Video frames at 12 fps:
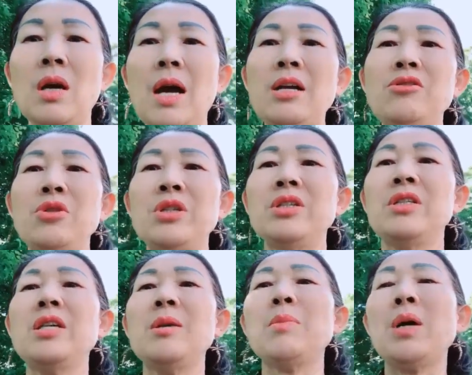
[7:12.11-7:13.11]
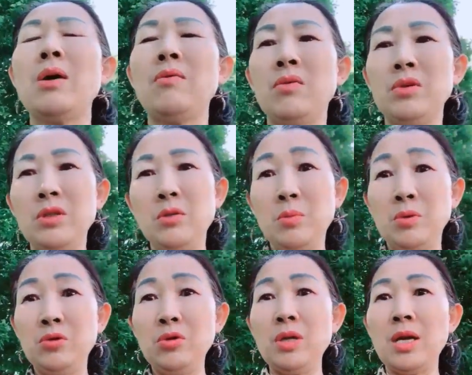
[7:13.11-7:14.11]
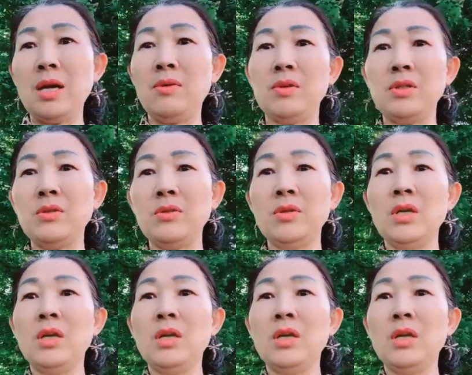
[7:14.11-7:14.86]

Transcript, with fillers: 安全起见吧，我就不去了，我就